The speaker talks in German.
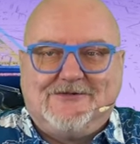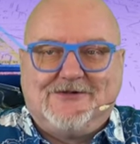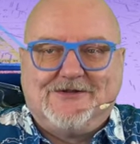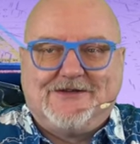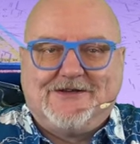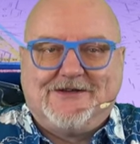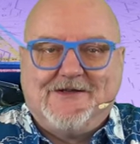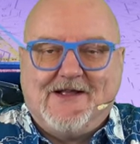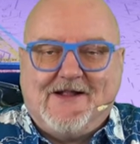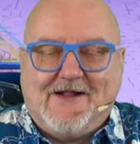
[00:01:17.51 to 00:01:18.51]
Und äh,
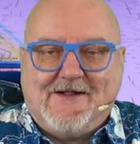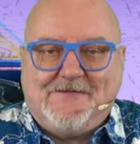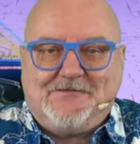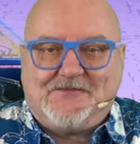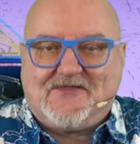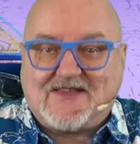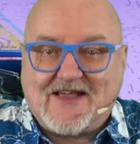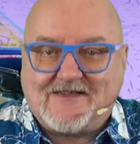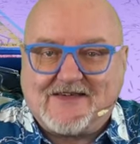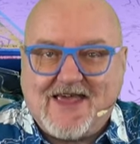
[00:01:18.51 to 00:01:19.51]
was
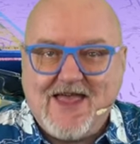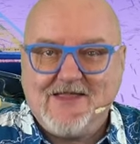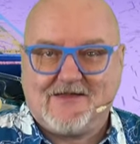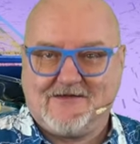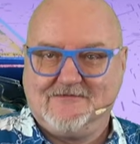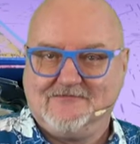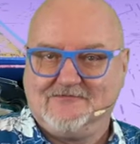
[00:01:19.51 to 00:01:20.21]
hat sich geändert?